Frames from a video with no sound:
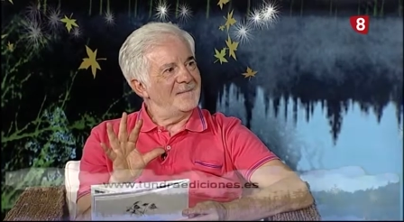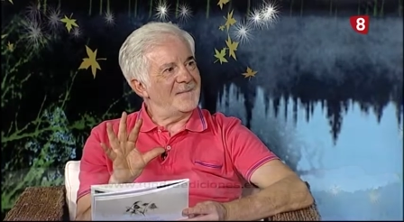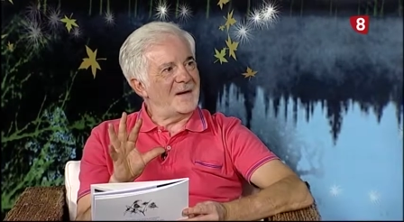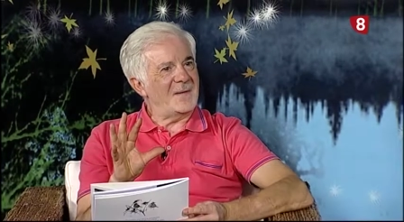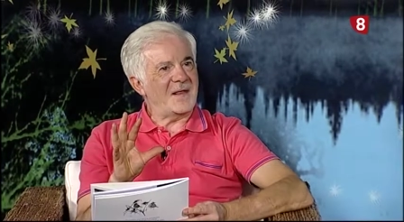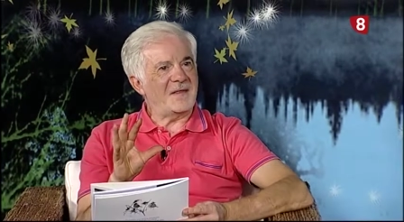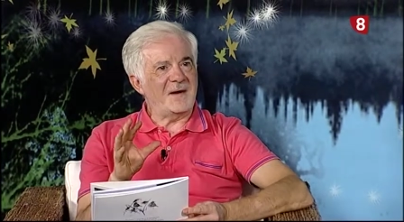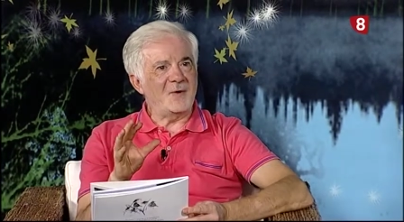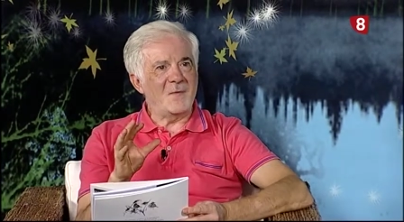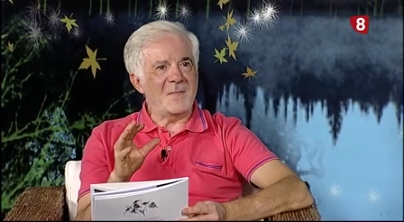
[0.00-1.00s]
tal vez
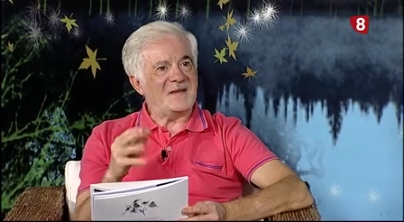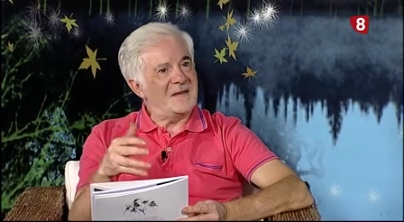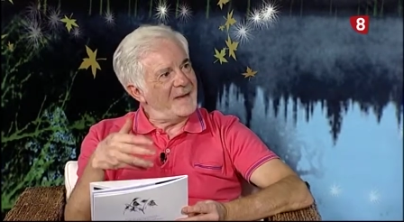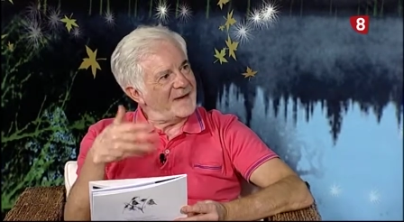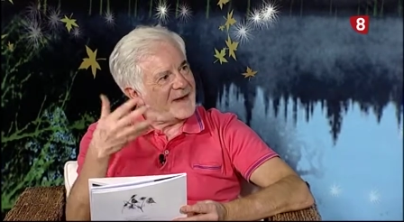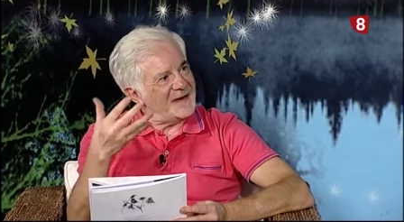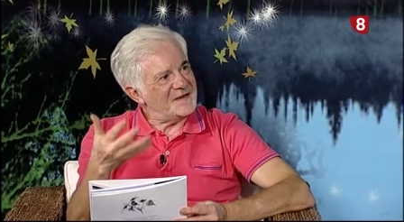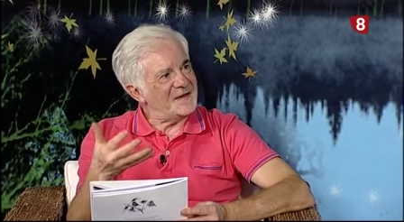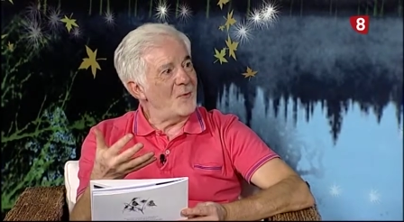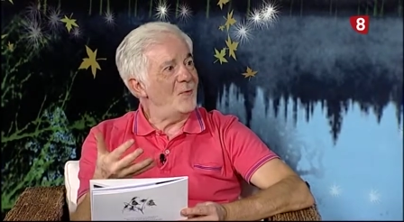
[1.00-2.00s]
hacerlo más
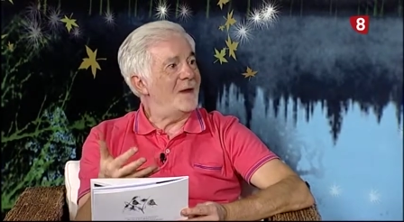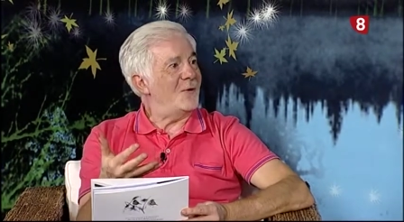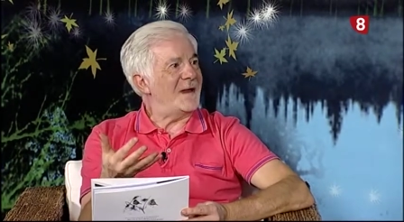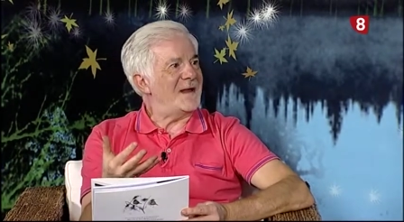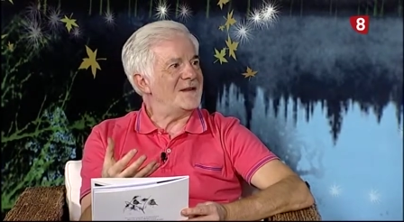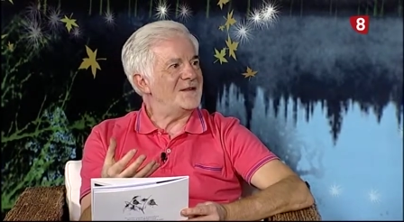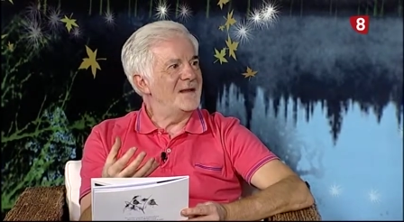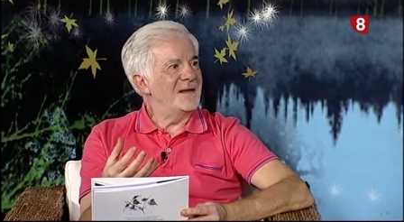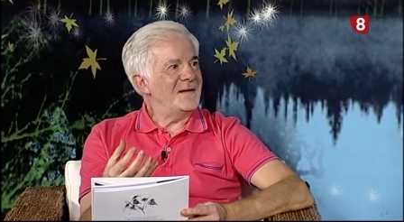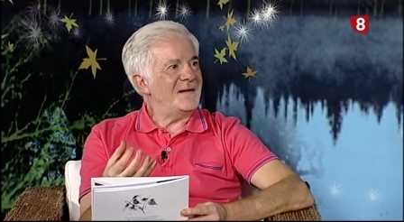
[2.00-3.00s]
hiperrealista aún de lo que es
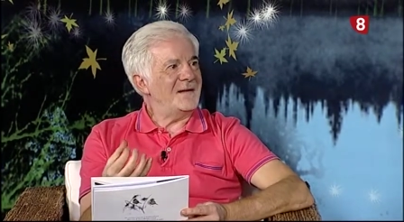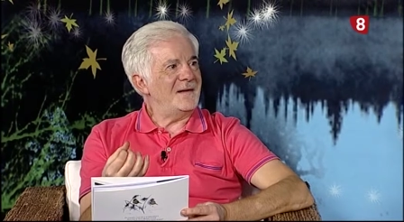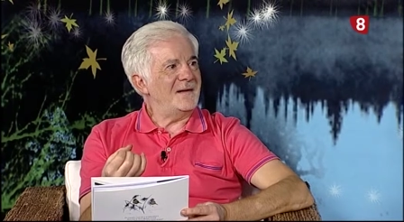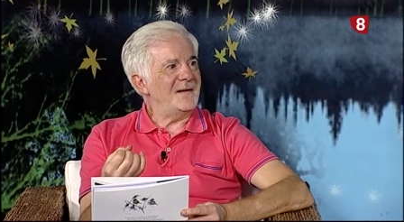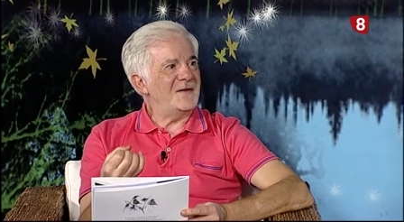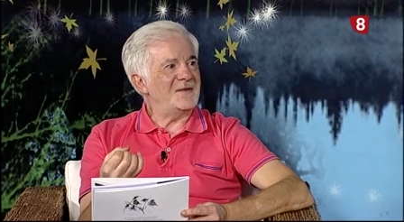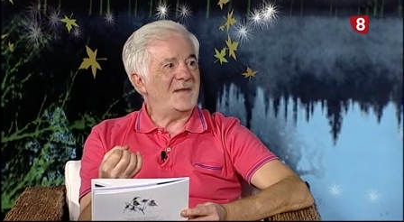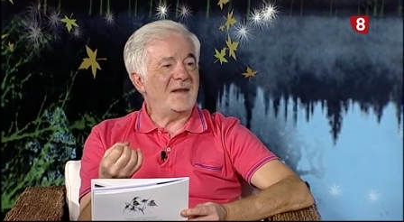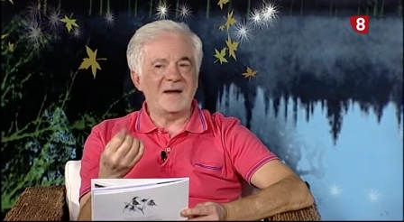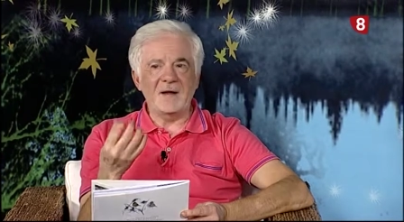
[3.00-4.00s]
y no sé,
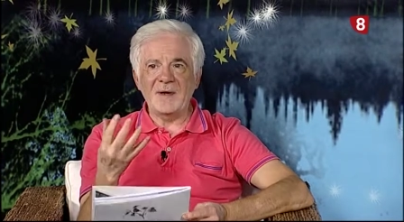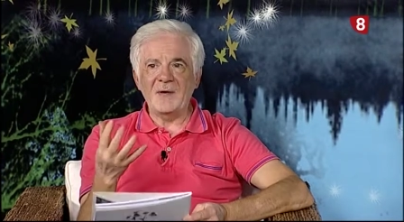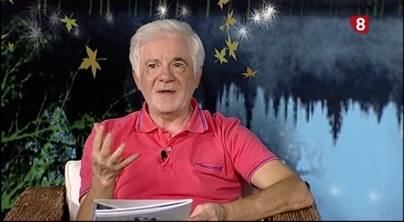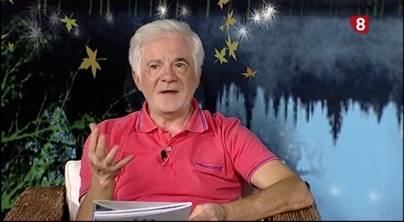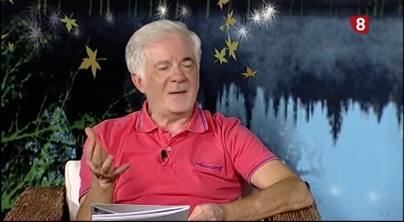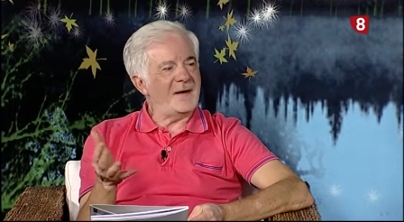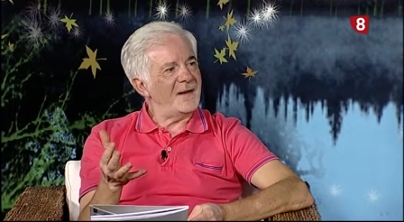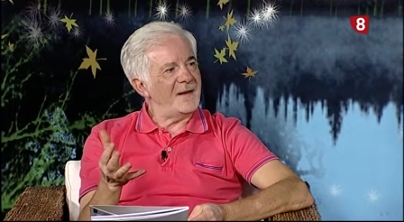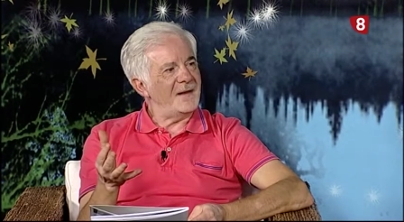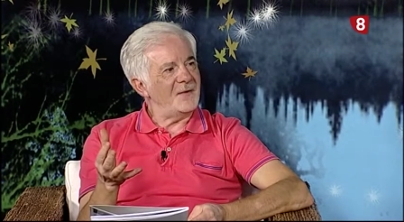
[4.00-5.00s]
describirlo a través
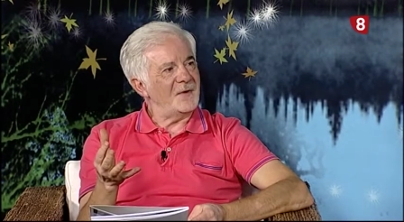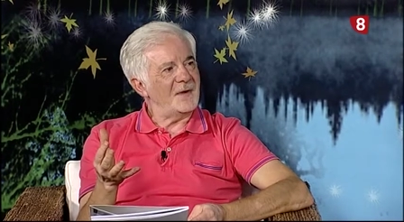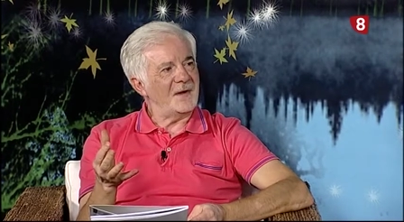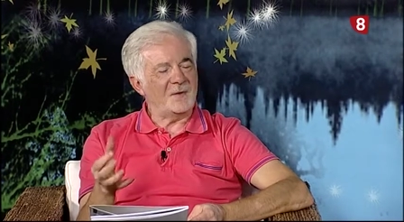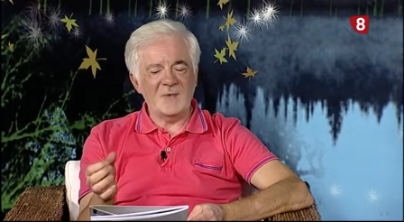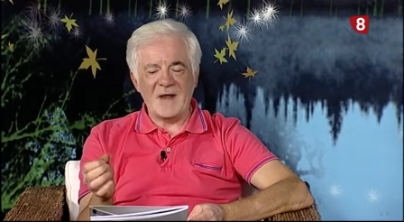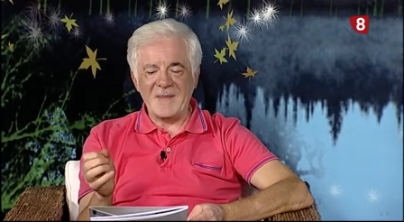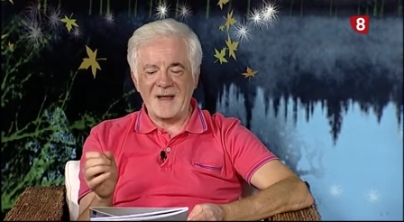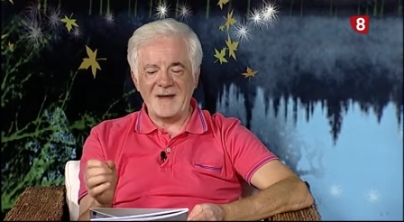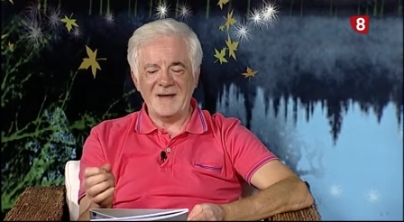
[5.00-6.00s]
de, una
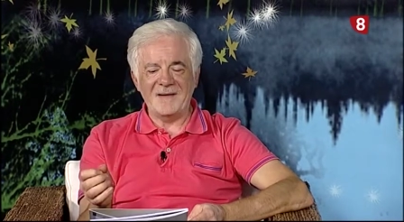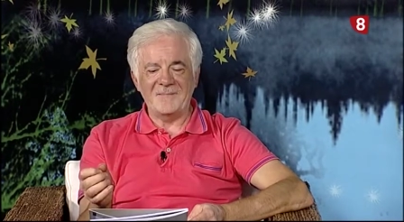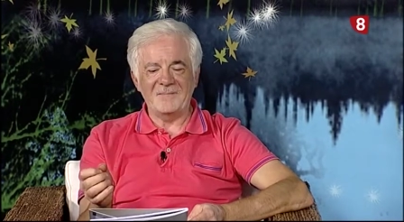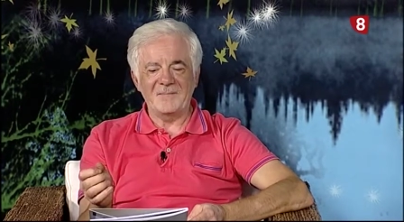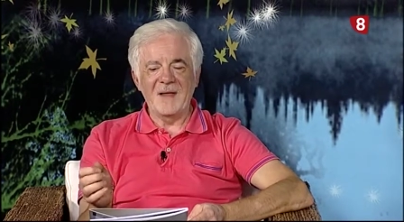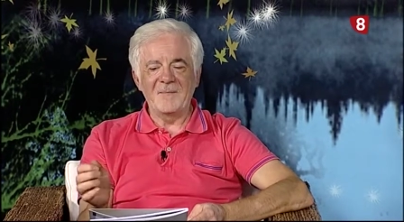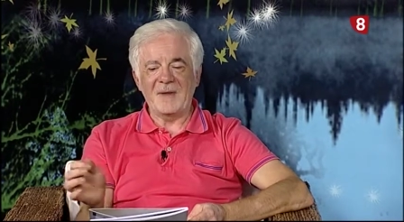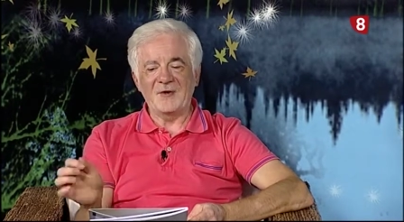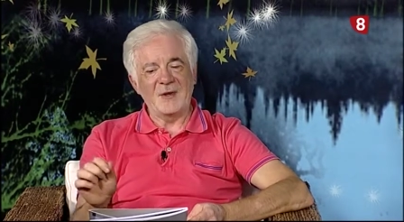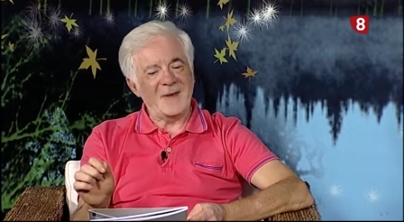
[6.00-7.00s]
imagen
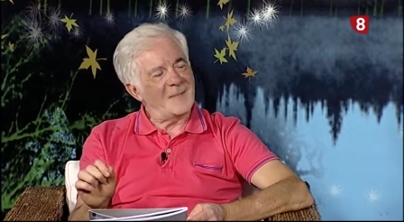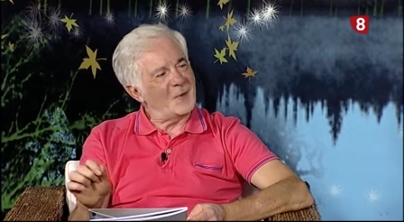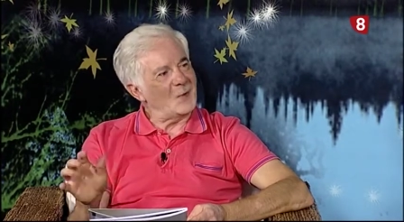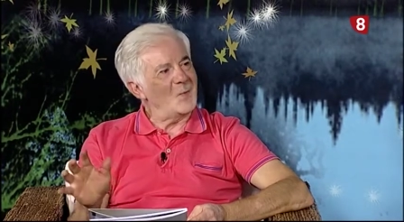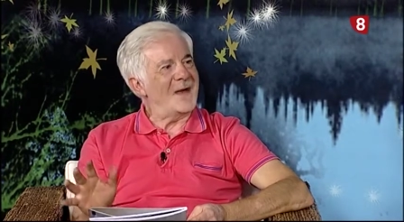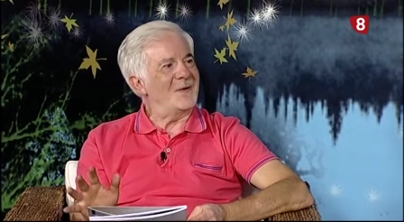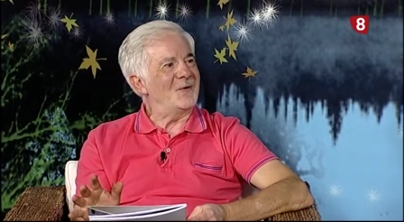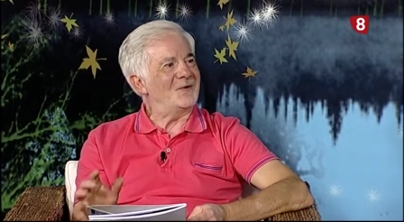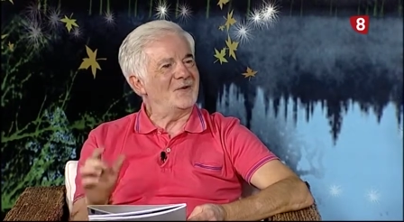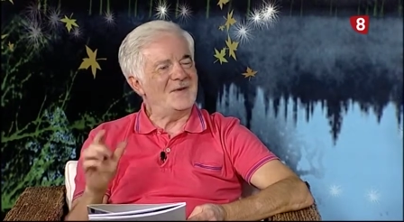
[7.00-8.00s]
pero llevada por tu mano,
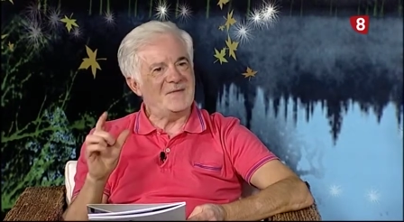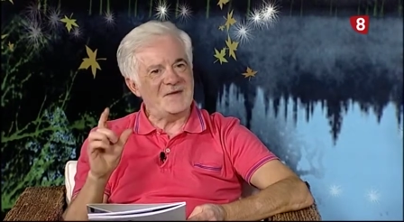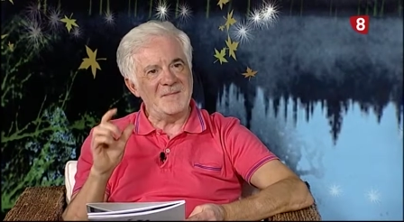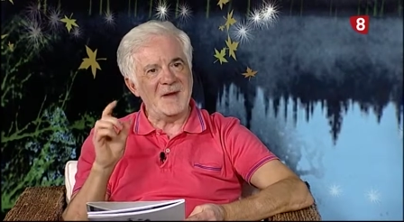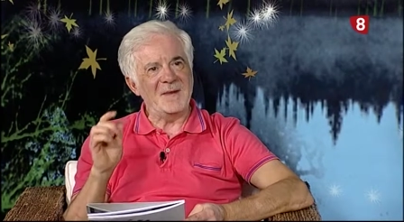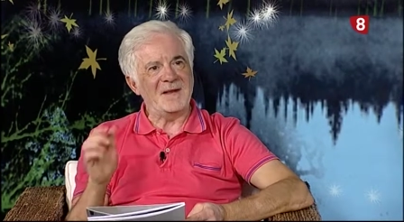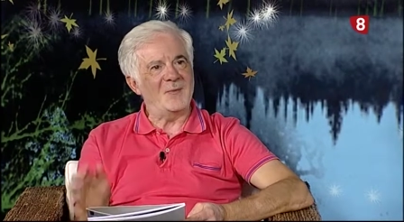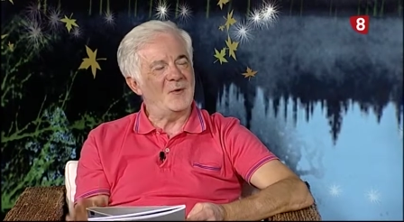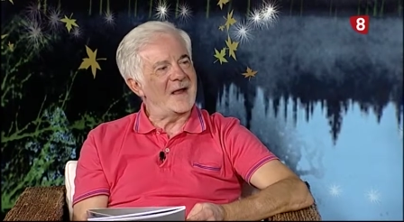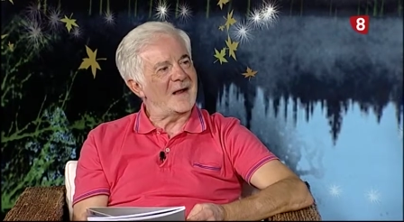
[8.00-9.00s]
no simplemente
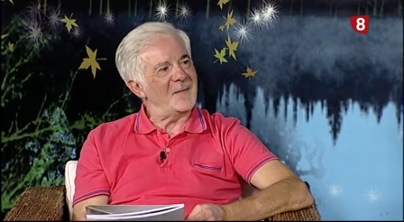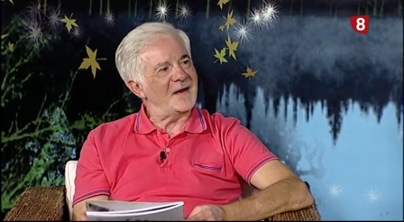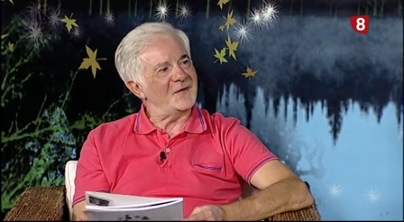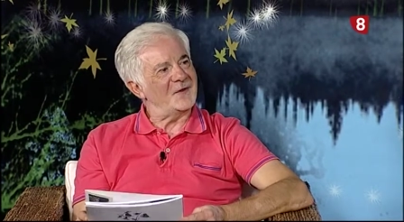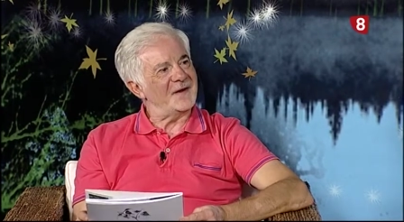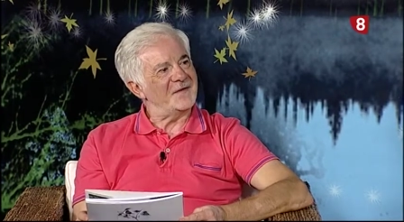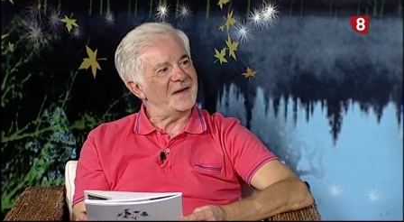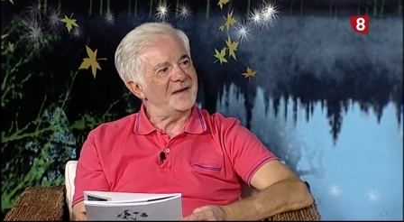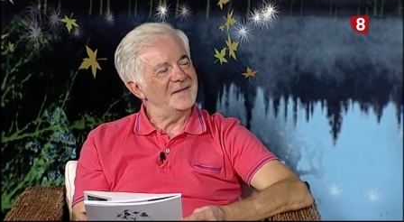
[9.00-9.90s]
por una cámara fotográfica.